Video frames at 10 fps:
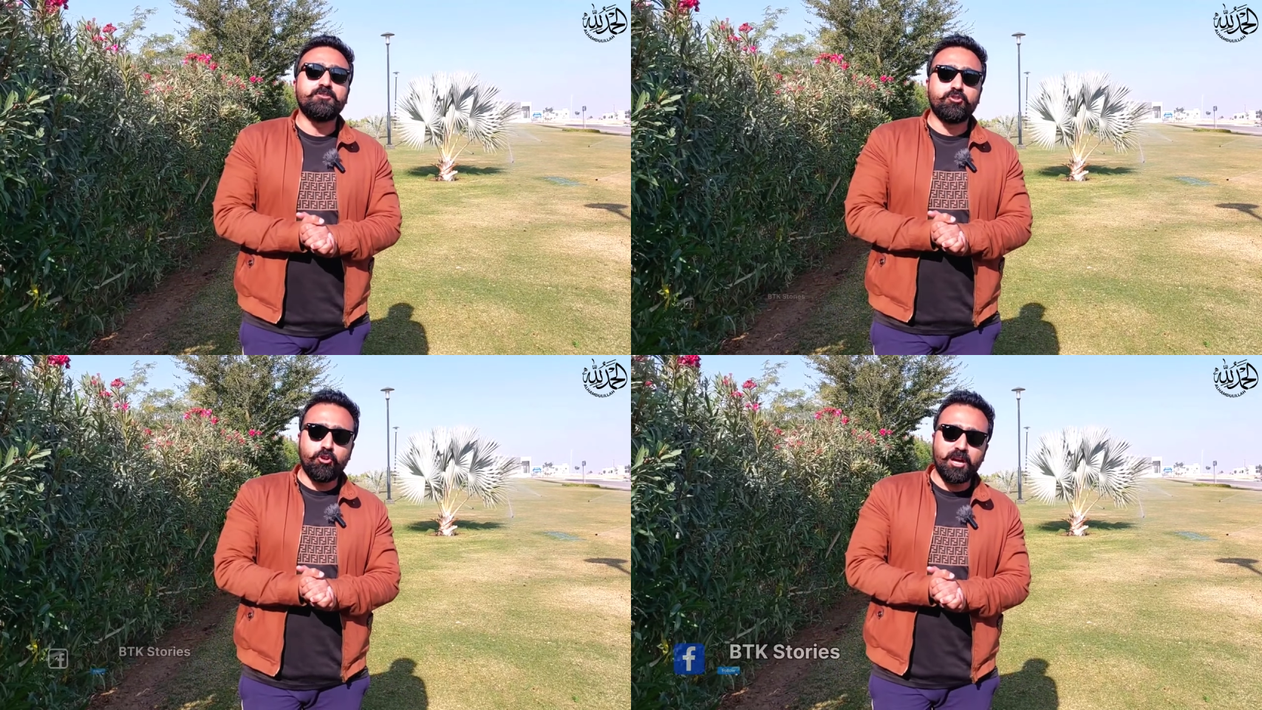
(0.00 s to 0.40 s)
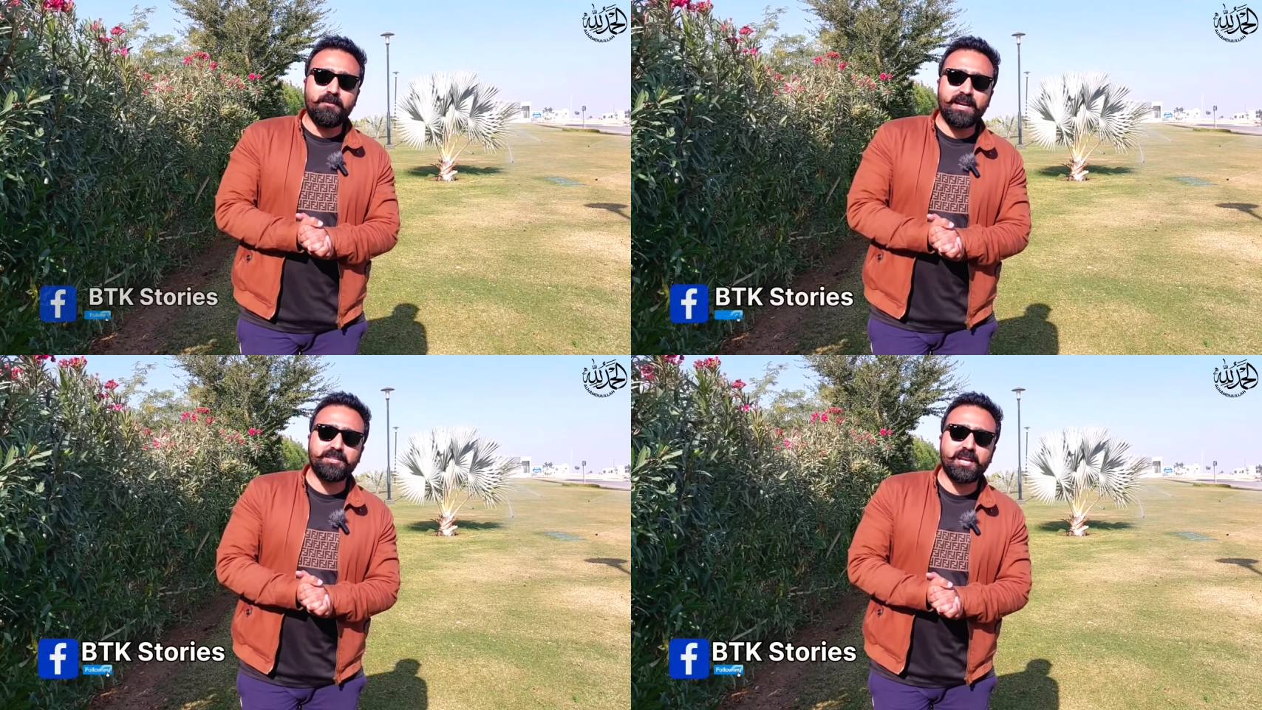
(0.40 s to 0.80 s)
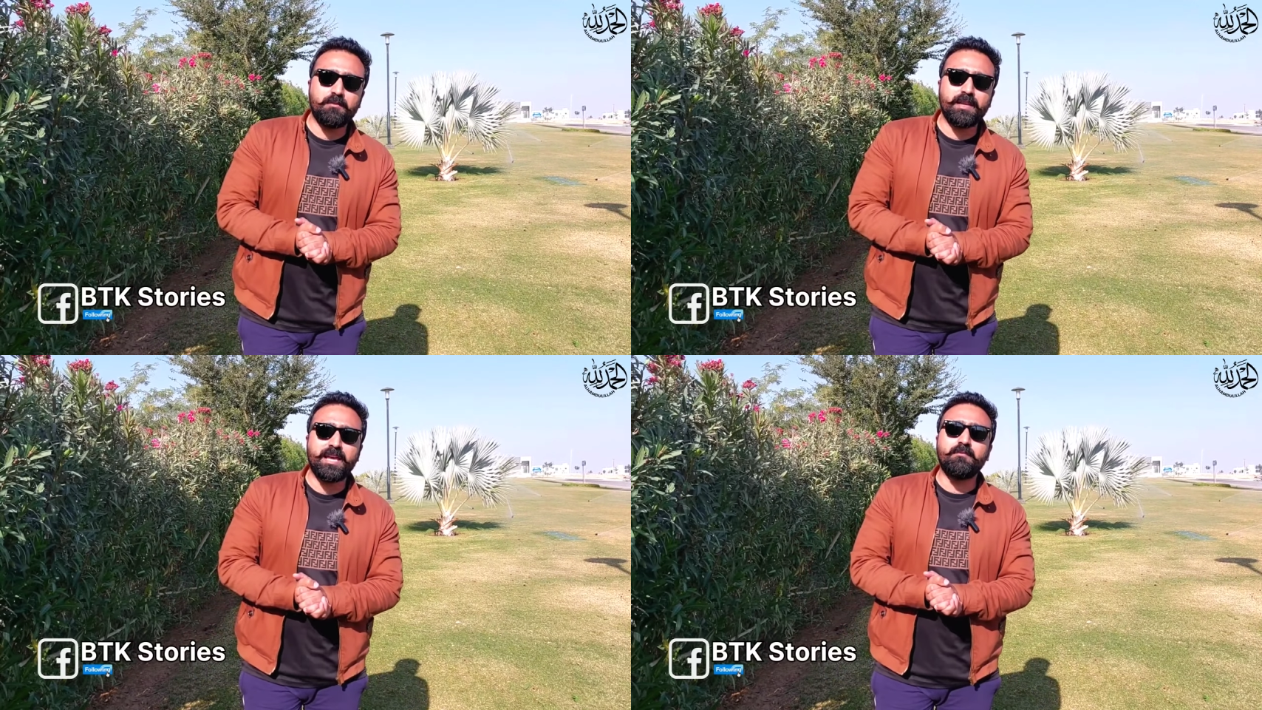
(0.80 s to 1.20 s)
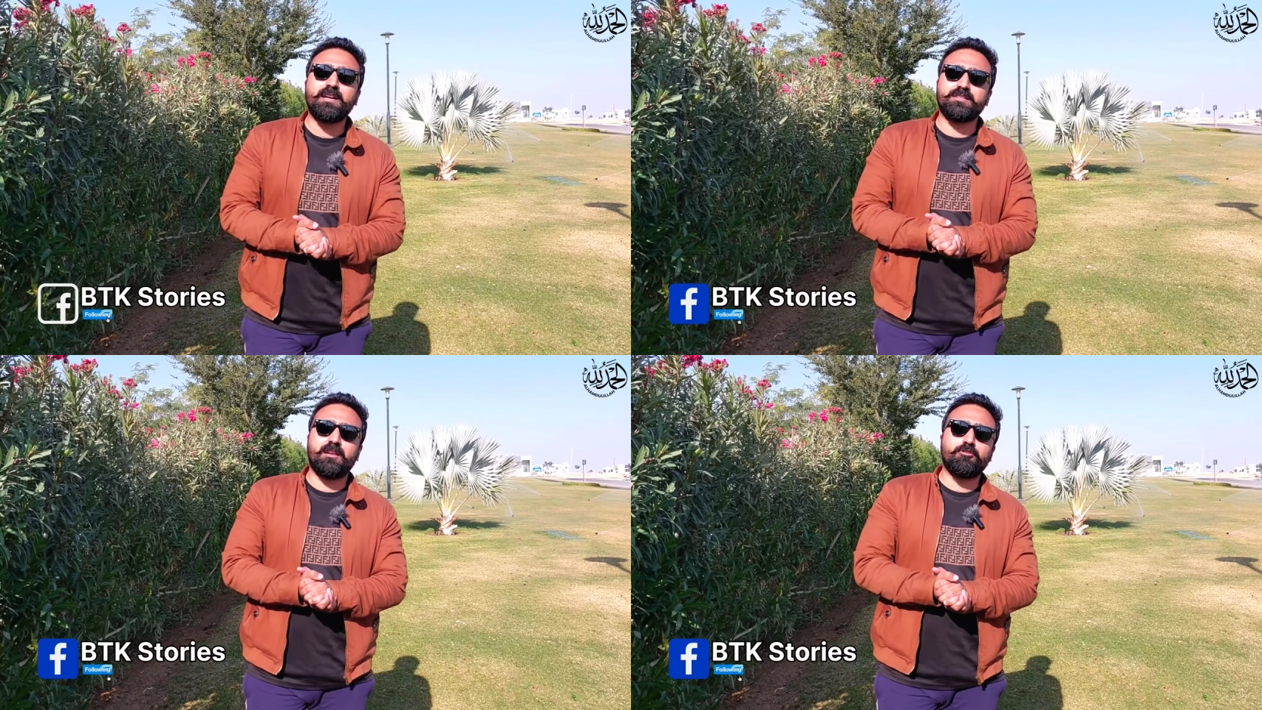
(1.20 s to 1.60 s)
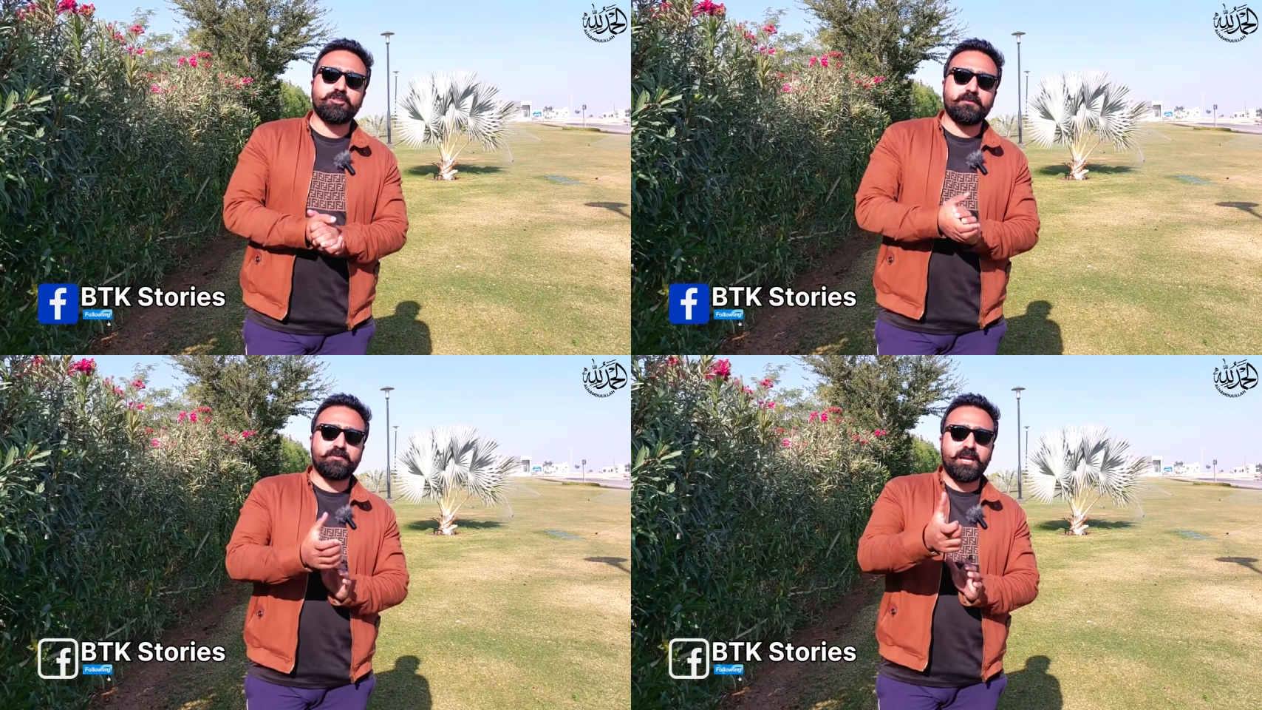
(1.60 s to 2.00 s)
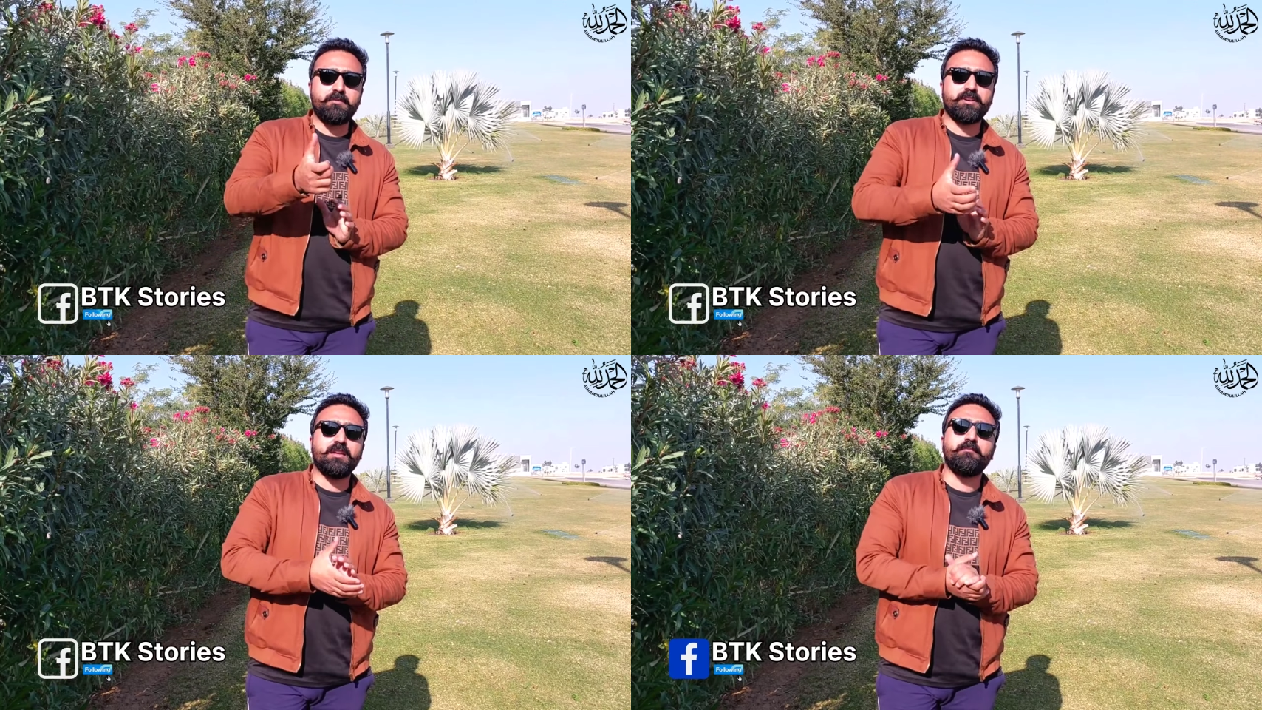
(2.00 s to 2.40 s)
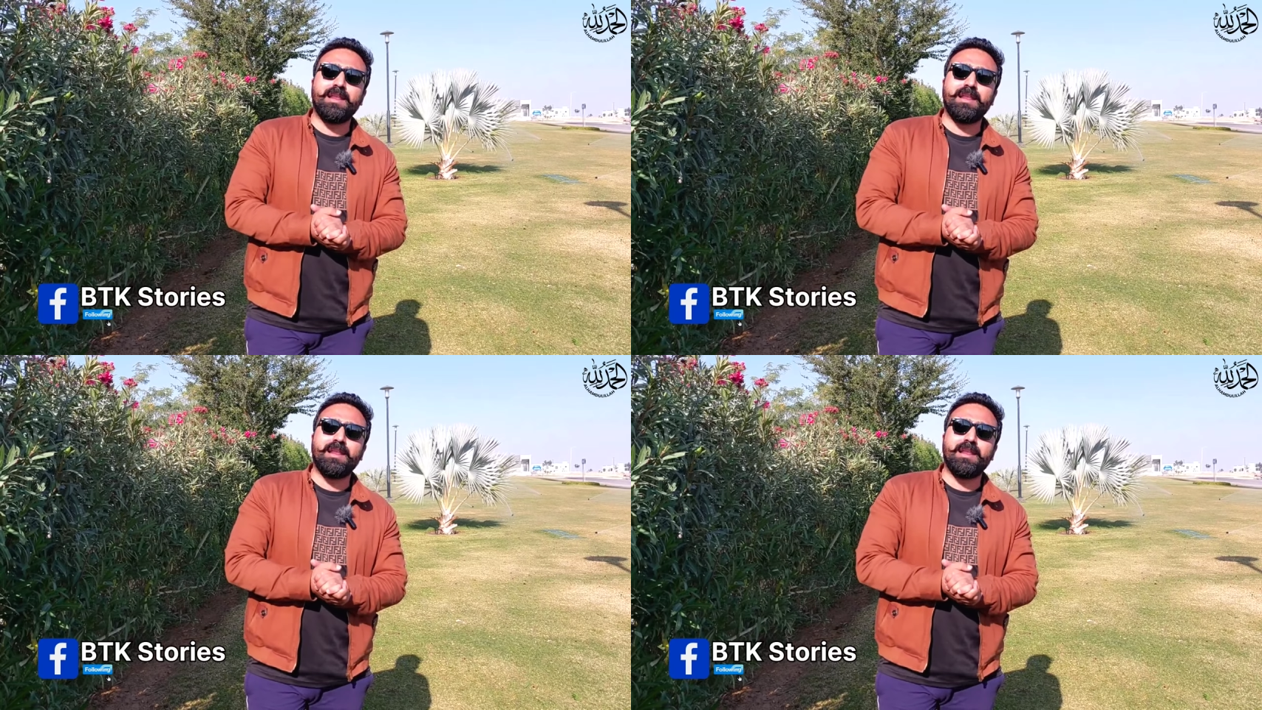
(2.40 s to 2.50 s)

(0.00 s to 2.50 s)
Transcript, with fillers: जो लोग हमारे चैनल पर नए हैं हमारे चैनल को सब्सक्राइब करें